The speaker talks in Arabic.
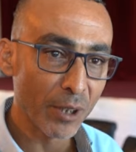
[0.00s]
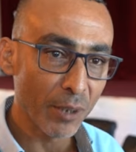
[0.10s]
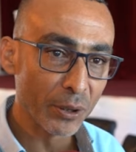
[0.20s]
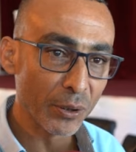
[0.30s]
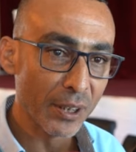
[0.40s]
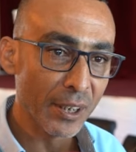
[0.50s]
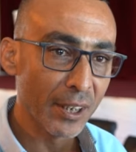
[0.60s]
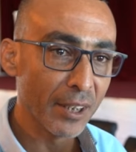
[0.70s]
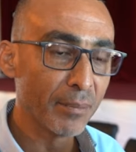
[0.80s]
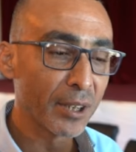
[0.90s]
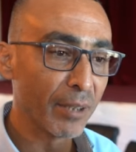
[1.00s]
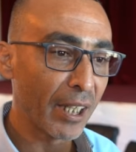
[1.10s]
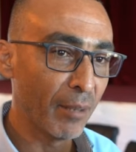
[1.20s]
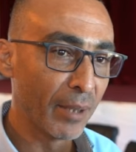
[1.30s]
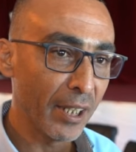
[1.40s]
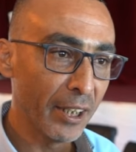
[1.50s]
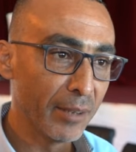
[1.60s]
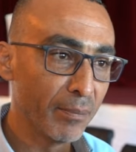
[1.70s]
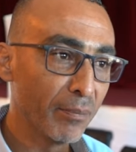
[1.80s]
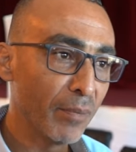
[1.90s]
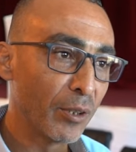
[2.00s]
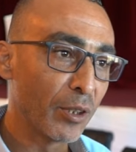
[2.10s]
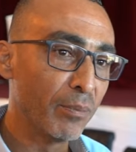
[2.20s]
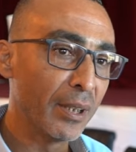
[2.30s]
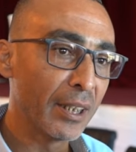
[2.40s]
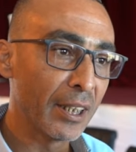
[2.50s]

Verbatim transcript: ورحمه الله بسم الله الرحمن الرحيم معكم